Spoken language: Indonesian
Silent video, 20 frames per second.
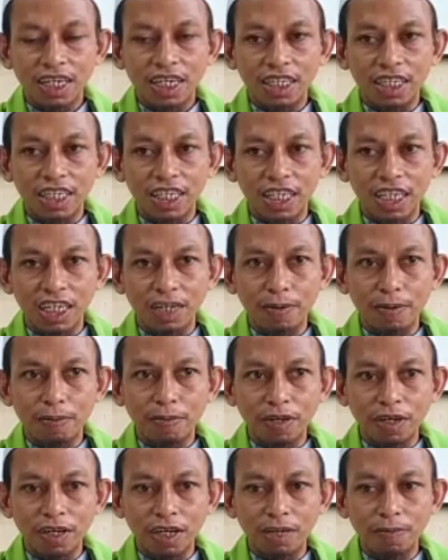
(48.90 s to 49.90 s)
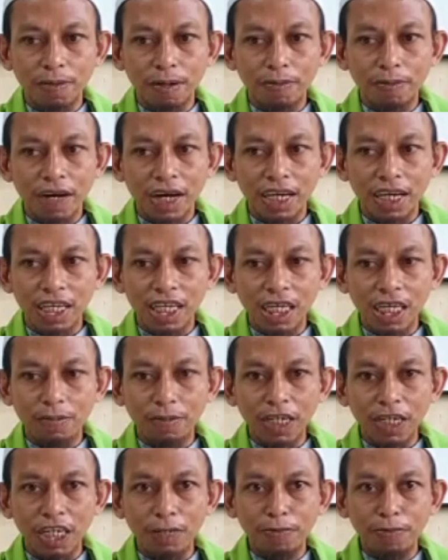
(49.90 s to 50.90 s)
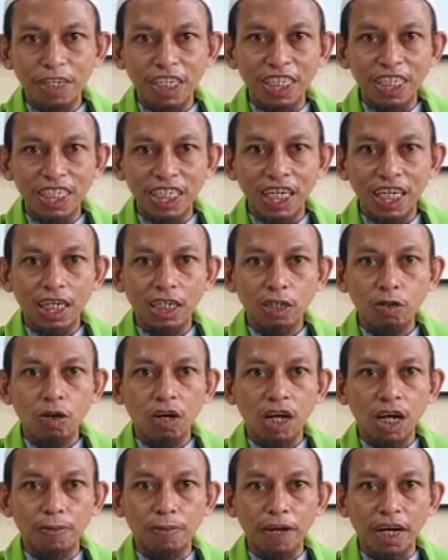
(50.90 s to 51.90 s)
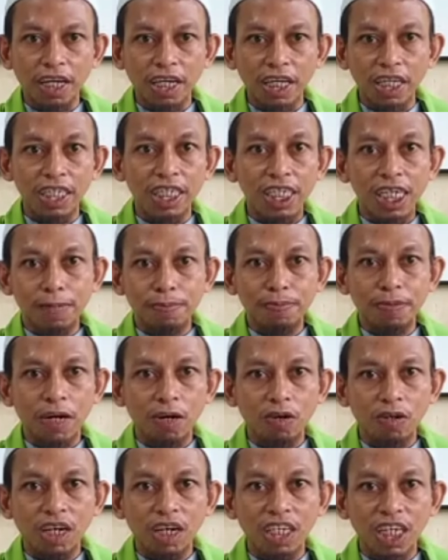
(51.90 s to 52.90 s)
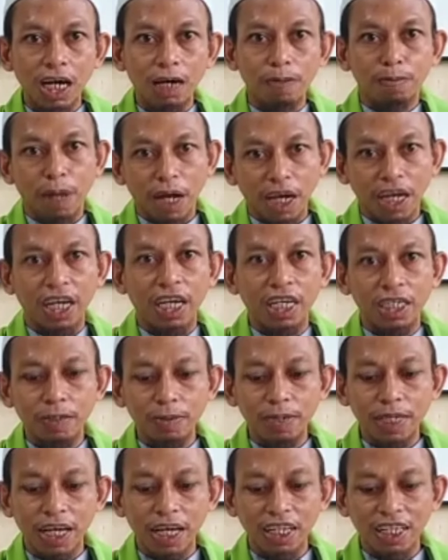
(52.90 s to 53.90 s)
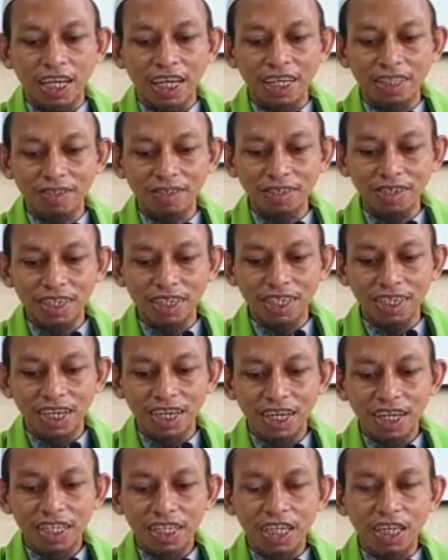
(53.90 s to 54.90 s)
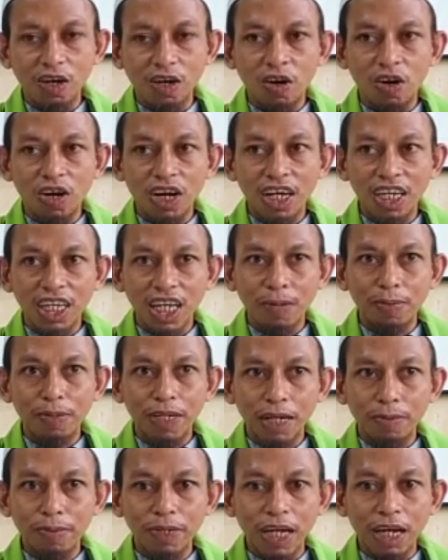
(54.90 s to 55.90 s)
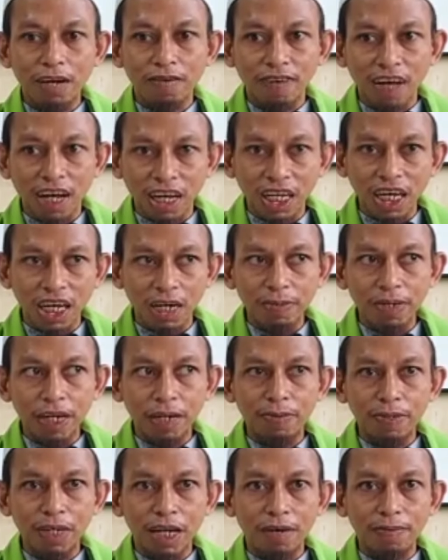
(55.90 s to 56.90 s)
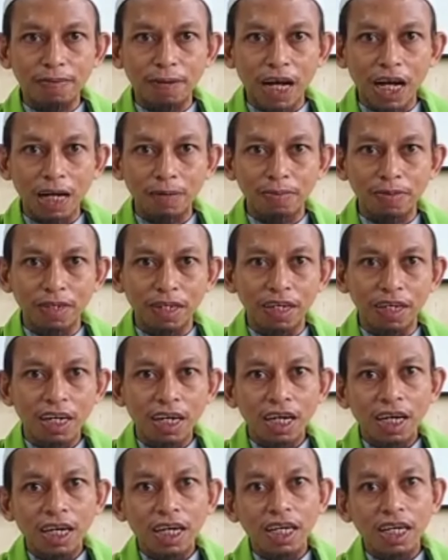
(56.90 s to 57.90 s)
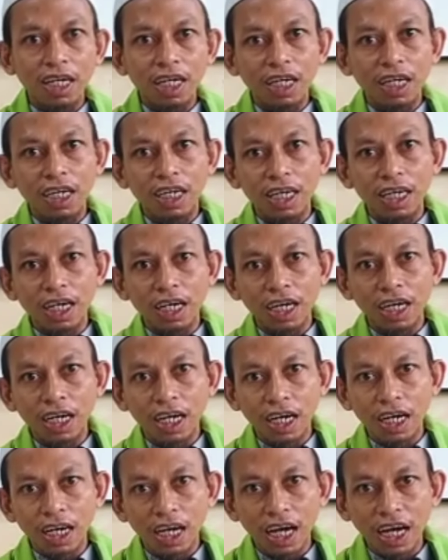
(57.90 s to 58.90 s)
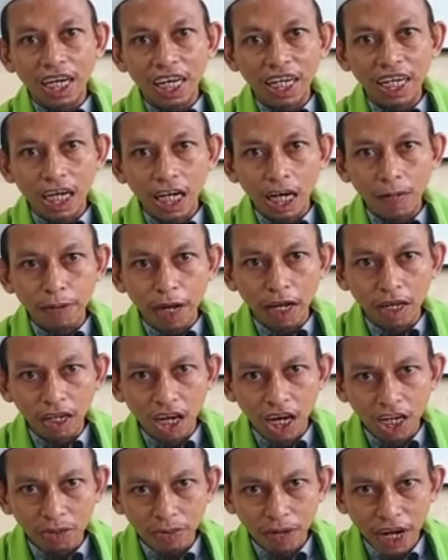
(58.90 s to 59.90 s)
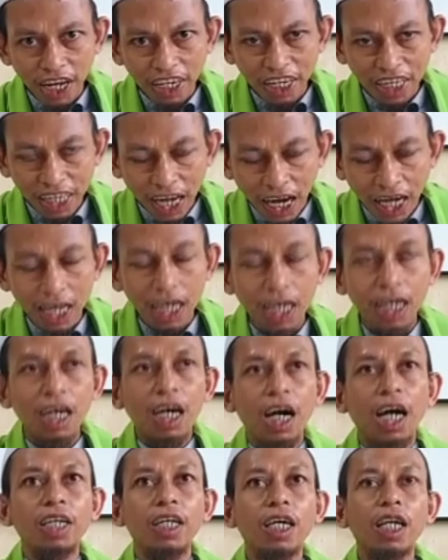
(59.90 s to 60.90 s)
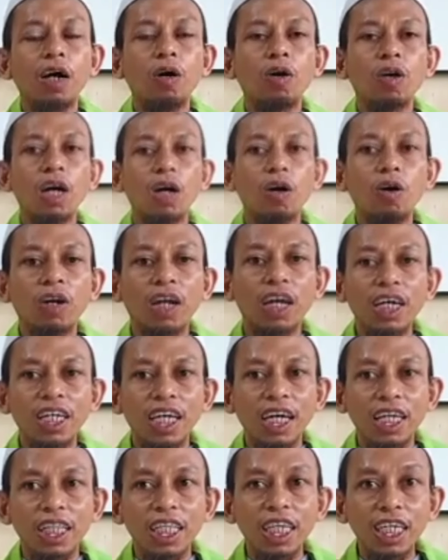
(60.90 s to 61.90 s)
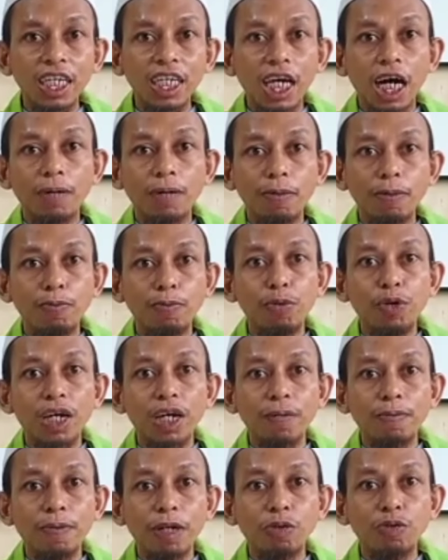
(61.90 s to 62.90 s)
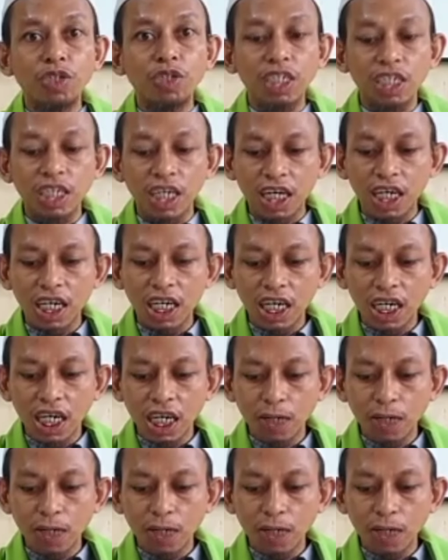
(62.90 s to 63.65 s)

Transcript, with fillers: jadi Imam, Imam Ali mendefinisikan seorang pakai siapa orang yang pakai sebenarnya itu. Eh? Jadi orang yang benar-benar pakai, benar-benar paham eh, akan agama Allah Subhanahu wa taala adalah orang-orang yang tidak membuat manusia